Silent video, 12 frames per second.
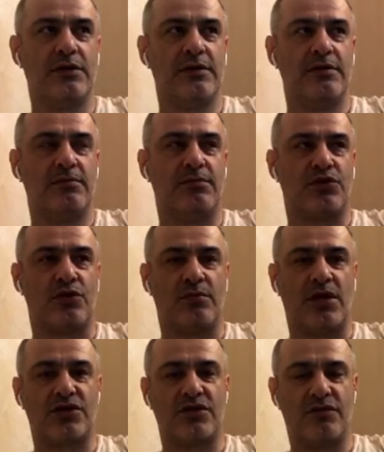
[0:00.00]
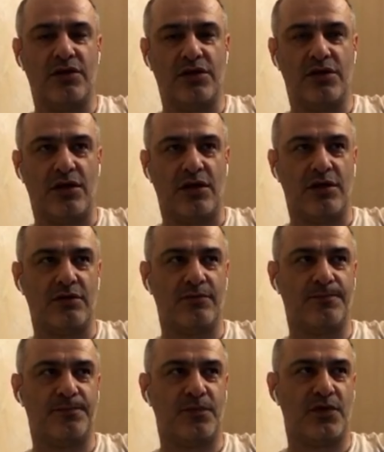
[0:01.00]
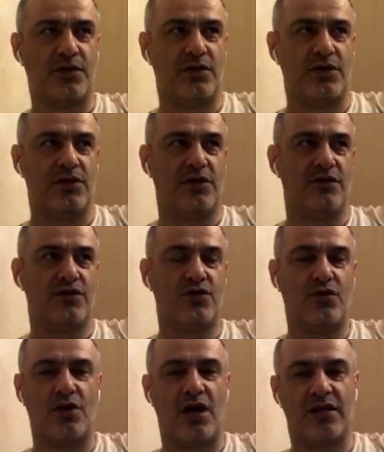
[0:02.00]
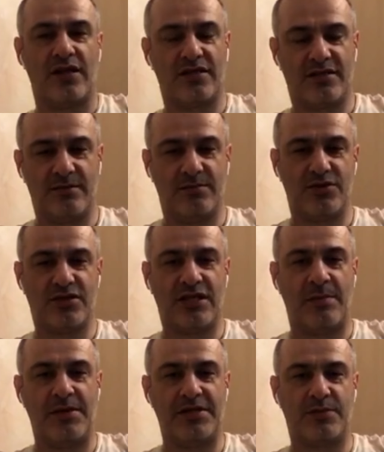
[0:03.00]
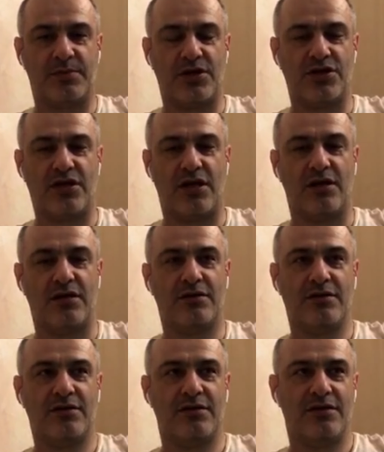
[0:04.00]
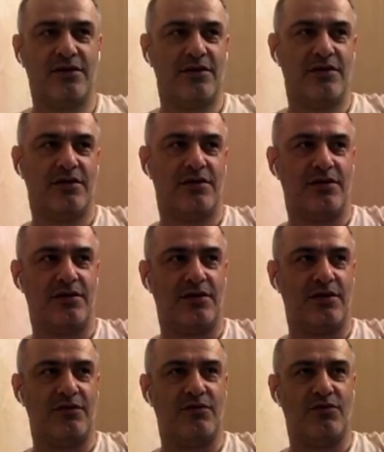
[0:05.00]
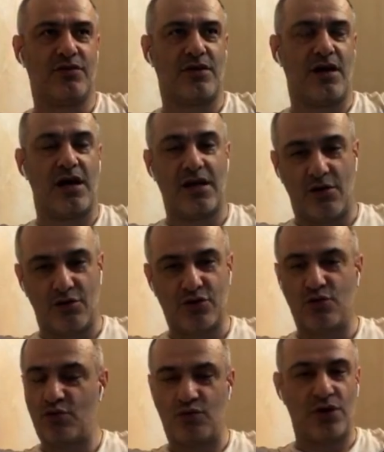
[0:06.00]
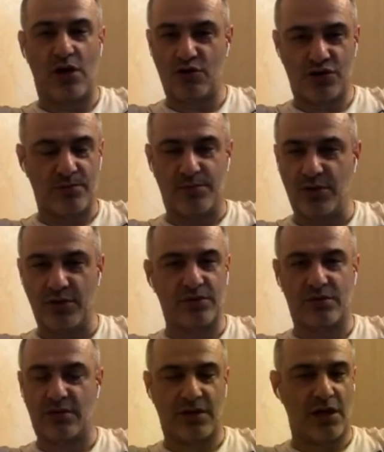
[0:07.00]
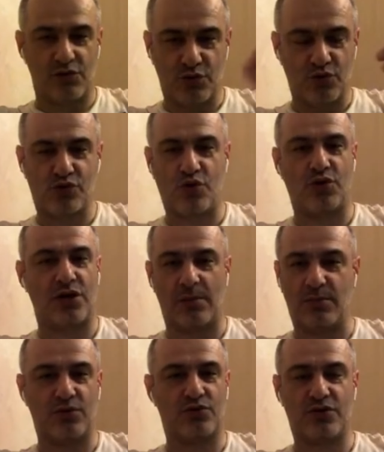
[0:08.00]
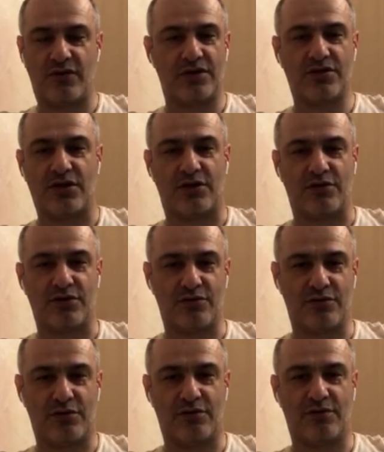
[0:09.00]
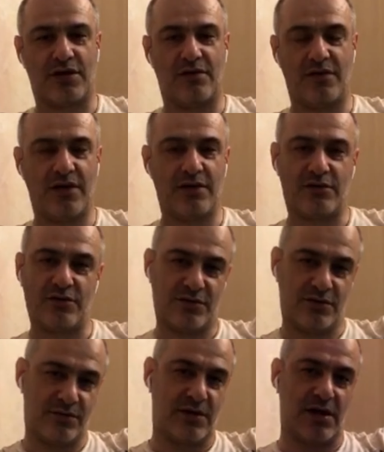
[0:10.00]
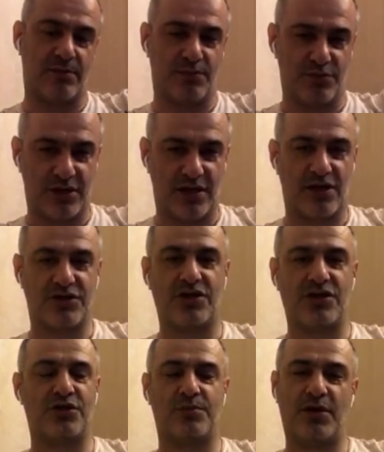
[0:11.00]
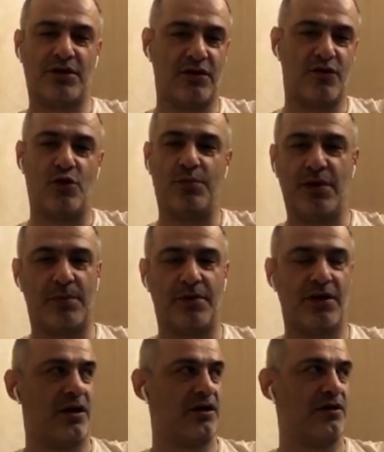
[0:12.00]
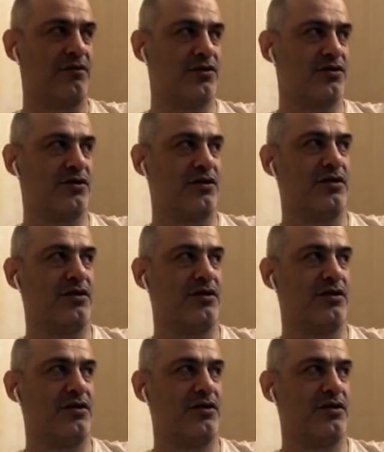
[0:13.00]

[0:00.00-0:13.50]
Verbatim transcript: Потом наши вылетели. И все, а нас мы же на месяц приезжали. И вот, а я уже, я уже был, я уже ушел, я был уже в Анжи, то есть, условно говоря, то есть после окончания чемпионата Европы я переходил в Анжи.